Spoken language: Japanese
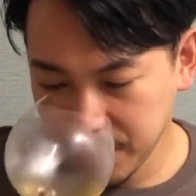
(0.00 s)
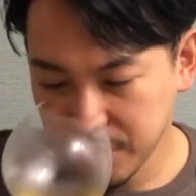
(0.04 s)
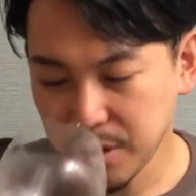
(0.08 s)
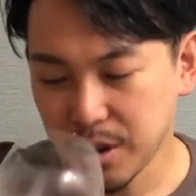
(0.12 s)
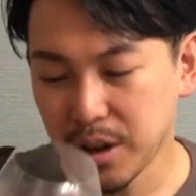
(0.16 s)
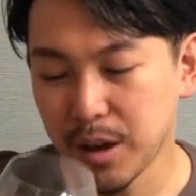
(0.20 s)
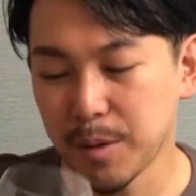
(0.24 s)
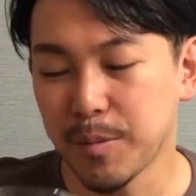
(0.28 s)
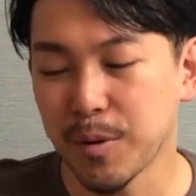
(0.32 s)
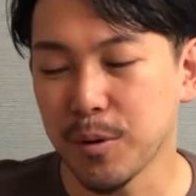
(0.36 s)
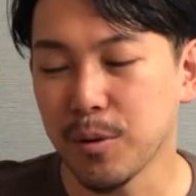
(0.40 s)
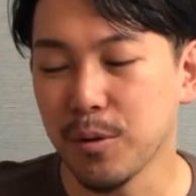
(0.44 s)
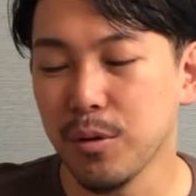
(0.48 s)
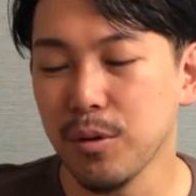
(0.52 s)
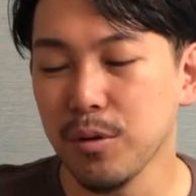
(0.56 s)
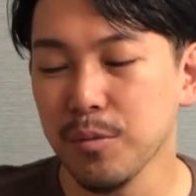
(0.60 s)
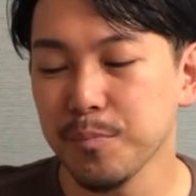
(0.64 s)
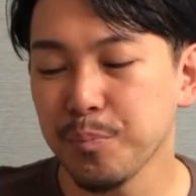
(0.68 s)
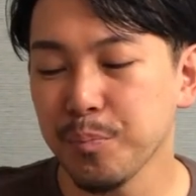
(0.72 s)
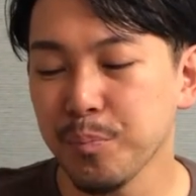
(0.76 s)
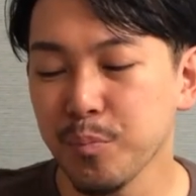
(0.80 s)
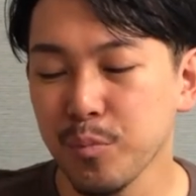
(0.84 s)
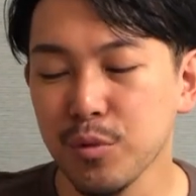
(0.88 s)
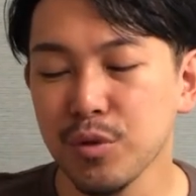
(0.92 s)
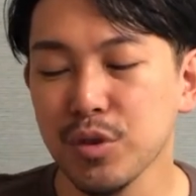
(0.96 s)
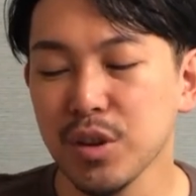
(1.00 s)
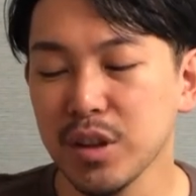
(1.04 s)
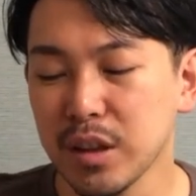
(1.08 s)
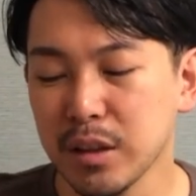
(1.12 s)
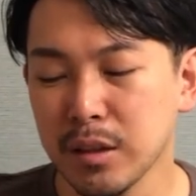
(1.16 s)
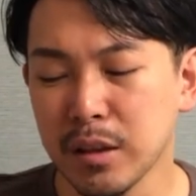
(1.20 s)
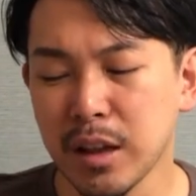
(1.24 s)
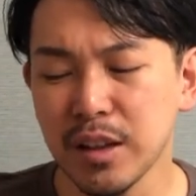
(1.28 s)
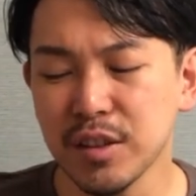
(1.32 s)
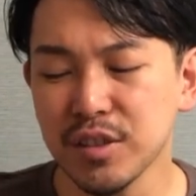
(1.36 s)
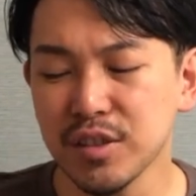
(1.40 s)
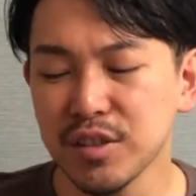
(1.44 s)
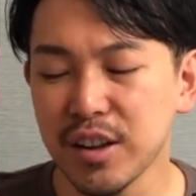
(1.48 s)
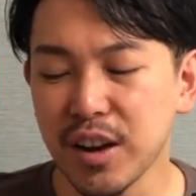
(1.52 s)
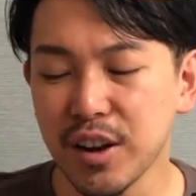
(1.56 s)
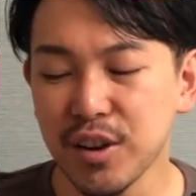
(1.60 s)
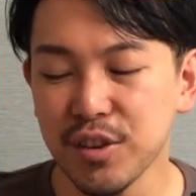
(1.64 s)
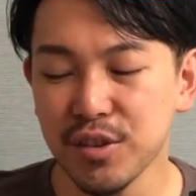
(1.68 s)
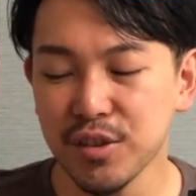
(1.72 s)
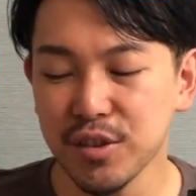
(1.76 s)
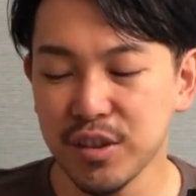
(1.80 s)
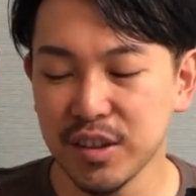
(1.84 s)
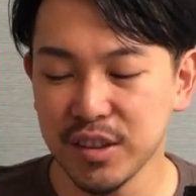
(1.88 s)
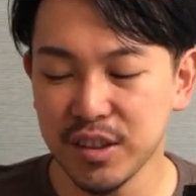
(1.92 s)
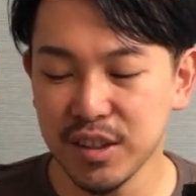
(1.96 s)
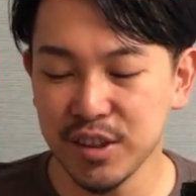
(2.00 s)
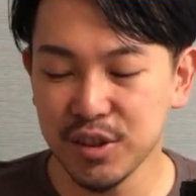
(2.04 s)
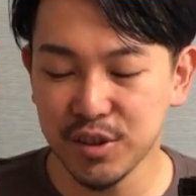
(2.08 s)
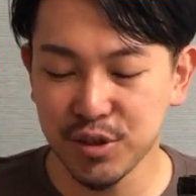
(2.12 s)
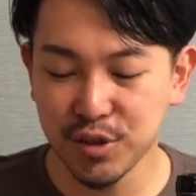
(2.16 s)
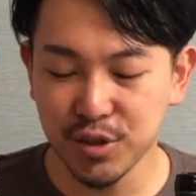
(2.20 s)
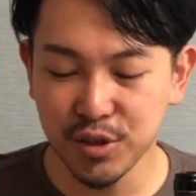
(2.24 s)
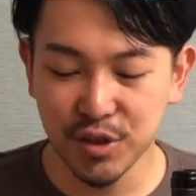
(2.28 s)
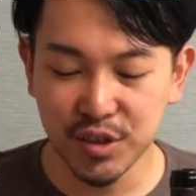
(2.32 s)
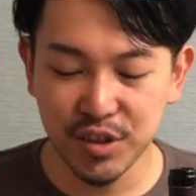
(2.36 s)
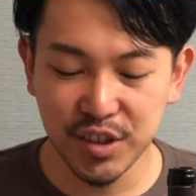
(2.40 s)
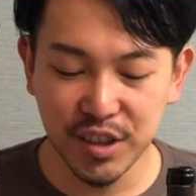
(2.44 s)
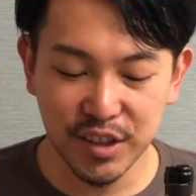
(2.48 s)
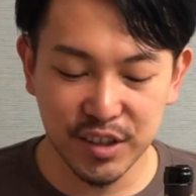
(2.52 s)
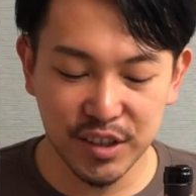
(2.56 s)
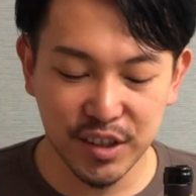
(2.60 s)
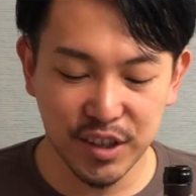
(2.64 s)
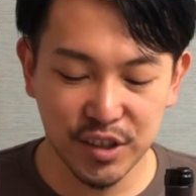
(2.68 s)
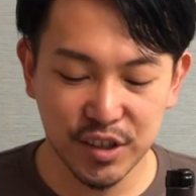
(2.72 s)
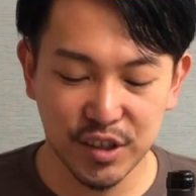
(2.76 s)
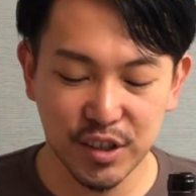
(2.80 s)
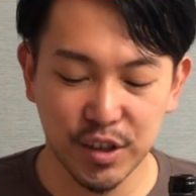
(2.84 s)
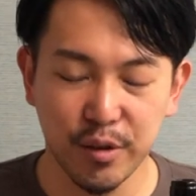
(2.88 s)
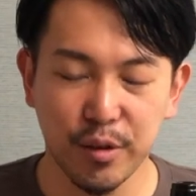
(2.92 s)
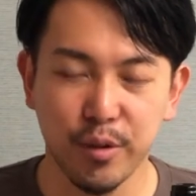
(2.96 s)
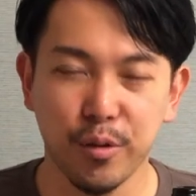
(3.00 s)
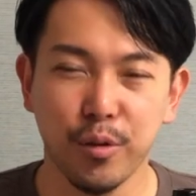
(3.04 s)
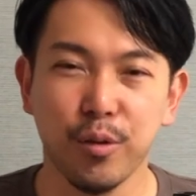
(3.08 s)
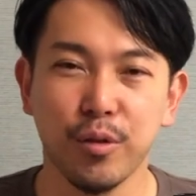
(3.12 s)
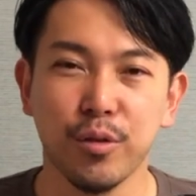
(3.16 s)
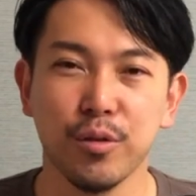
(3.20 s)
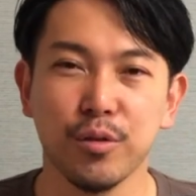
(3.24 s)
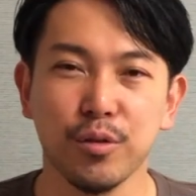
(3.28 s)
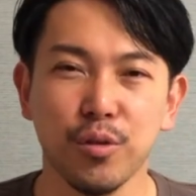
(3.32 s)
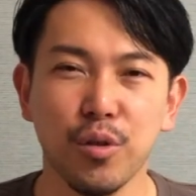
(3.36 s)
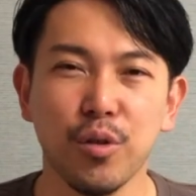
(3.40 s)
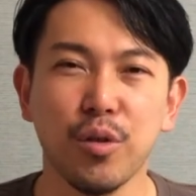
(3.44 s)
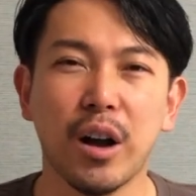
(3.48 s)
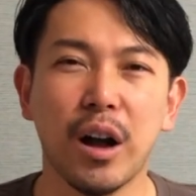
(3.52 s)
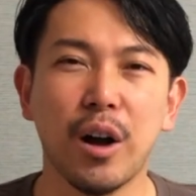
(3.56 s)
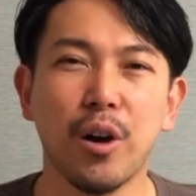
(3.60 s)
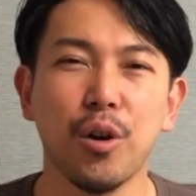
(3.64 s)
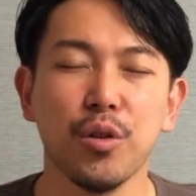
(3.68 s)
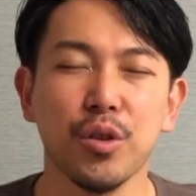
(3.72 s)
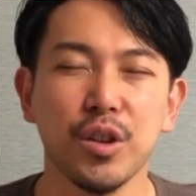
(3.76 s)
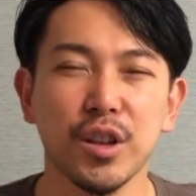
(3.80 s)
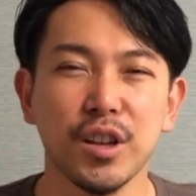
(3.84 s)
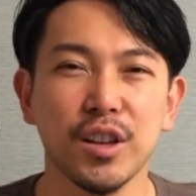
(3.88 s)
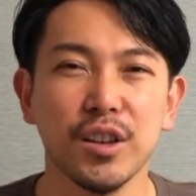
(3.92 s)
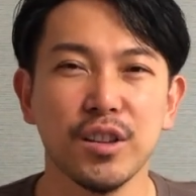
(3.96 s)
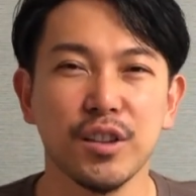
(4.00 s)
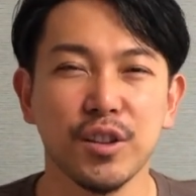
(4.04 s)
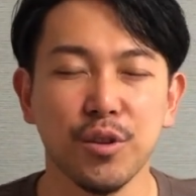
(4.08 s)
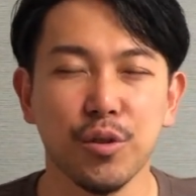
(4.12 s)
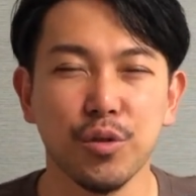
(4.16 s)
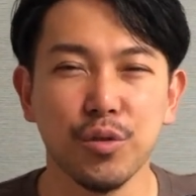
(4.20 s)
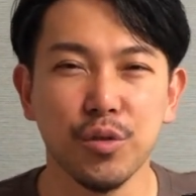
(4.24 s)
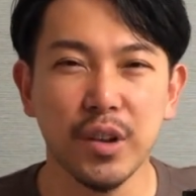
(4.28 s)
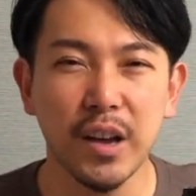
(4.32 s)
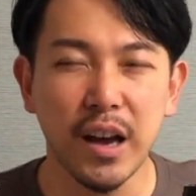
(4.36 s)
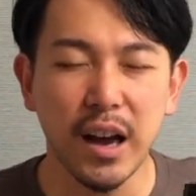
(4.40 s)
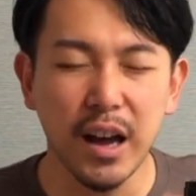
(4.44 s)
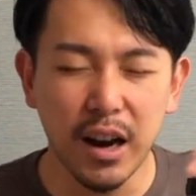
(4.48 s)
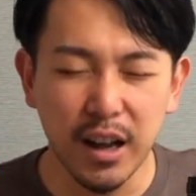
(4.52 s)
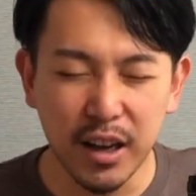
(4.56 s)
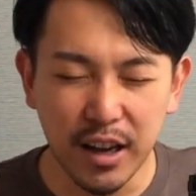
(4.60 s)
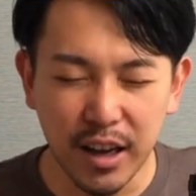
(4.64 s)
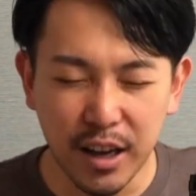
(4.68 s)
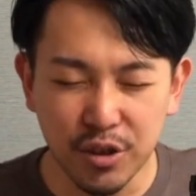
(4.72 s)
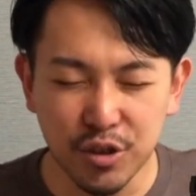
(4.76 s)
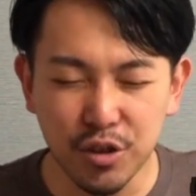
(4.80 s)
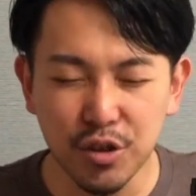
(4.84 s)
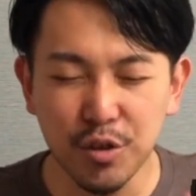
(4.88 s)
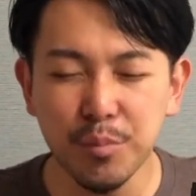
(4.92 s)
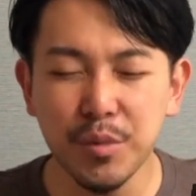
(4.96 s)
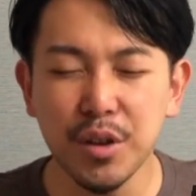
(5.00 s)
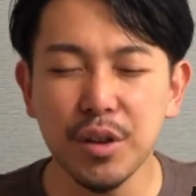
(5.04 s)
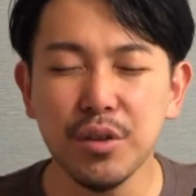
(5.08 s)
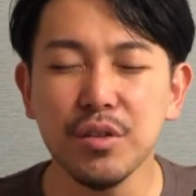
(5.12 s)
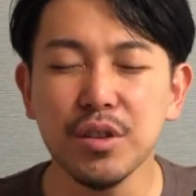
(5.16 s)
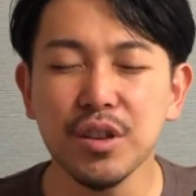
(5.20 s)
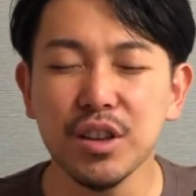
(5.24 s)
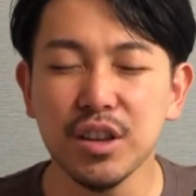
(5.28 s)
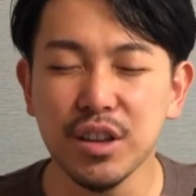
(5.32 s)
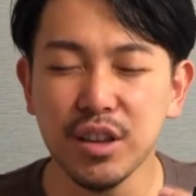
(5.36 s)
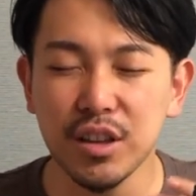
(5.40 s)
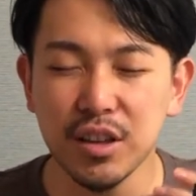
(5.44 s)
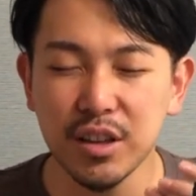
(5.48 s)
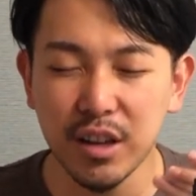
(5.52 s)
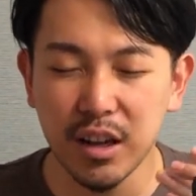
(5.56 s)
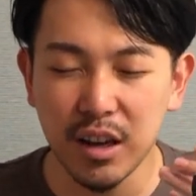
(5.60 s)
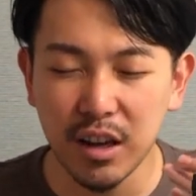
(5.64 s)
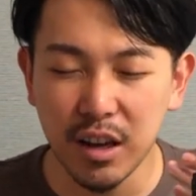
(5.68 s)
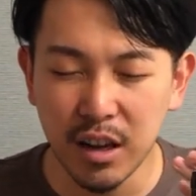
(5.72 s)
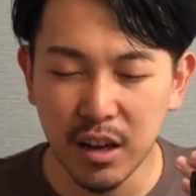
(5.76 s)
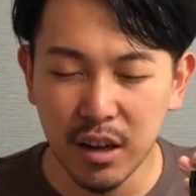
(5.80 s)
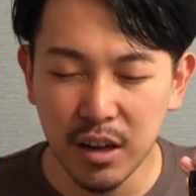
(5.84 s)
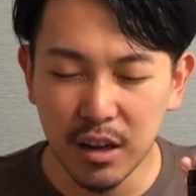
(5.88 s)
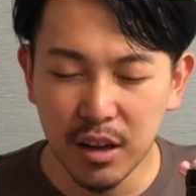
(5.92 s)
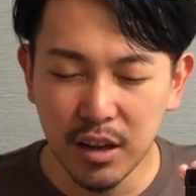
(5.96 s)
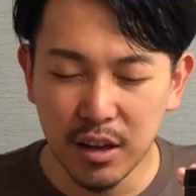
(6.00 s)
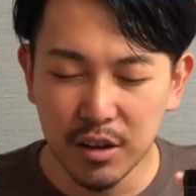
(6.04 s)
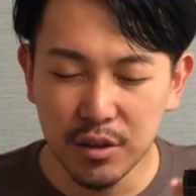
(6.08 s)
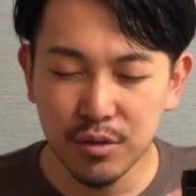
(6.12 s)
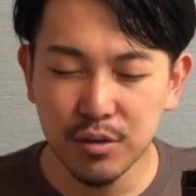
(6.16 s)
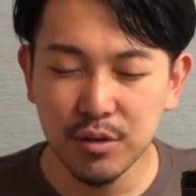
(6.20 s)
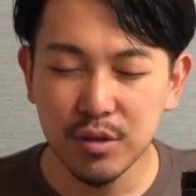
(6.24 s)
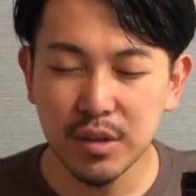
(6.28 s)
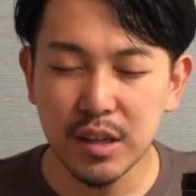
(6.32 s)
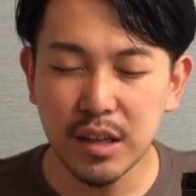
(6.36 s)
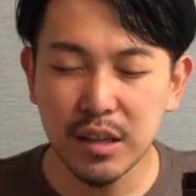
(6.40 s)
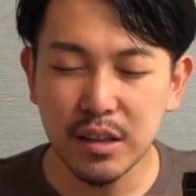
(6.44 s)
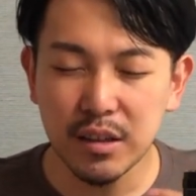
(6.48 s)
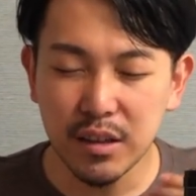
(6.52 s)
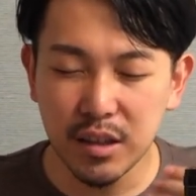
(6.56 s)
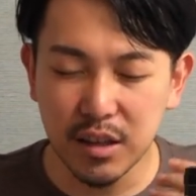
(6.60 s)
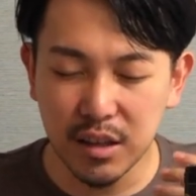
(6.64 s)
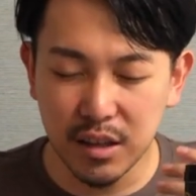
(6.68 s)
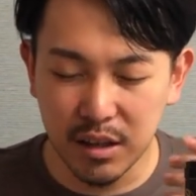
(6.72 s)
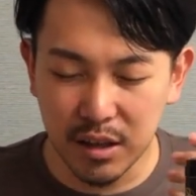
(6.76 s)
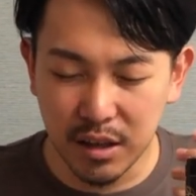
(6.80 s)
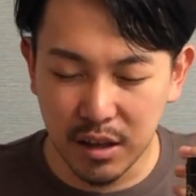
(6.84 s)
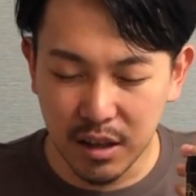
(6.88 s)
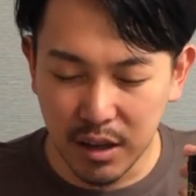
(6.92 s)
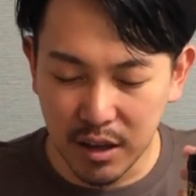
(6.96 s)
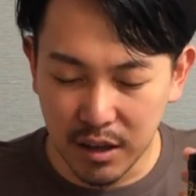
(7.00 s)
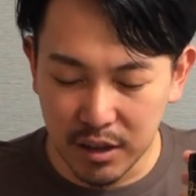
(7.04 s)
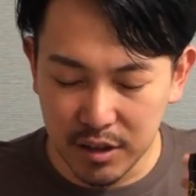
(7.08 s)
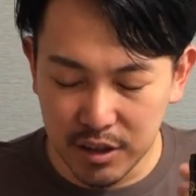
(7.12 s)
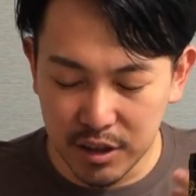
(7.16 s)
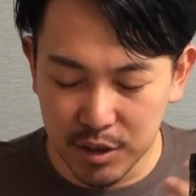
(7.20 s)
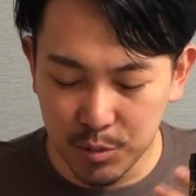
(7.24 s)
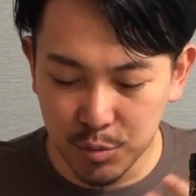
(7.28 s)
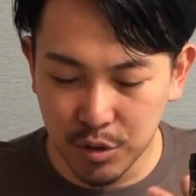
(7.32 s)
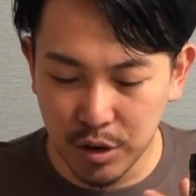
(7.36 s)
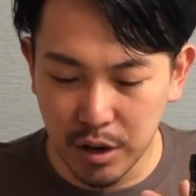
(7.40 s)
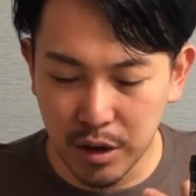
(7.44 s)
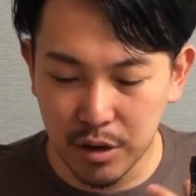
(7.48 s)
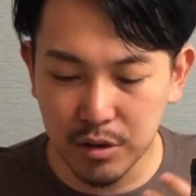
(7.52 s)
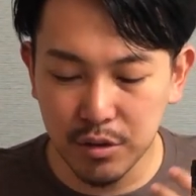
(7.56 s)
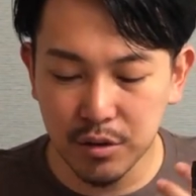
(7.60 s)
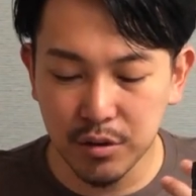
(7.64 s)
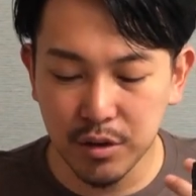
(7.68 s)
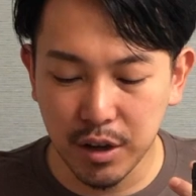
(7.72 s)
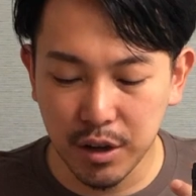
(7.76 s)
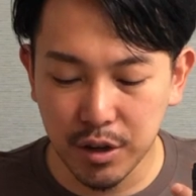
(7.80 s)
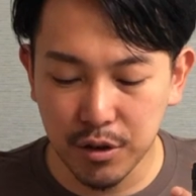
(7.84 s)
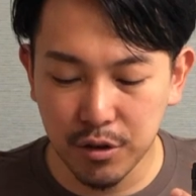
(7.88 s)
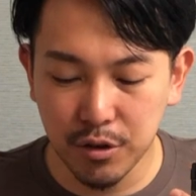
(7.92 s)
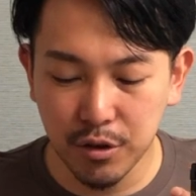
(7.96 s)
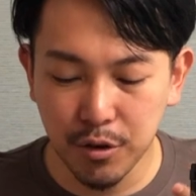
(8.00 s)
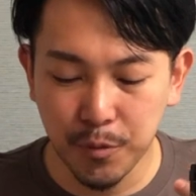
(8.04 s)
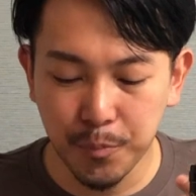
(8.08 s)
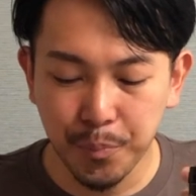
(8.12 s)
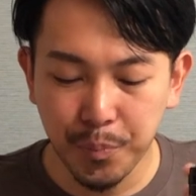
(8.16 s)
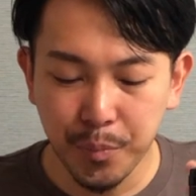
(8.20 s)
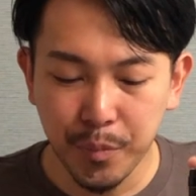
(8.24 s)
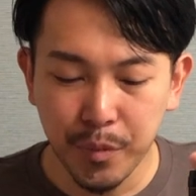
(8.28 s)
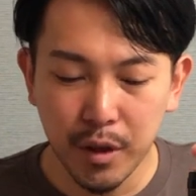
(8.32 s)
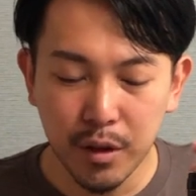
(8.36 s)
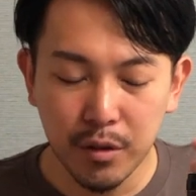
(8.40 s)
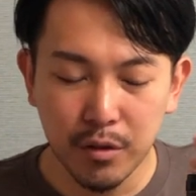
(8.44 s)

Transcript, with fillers: あこ本当にナチュラルに作る生産者の香りってこの柔らかいちょっとミルキーな乳酸的な感じもあるんだけど、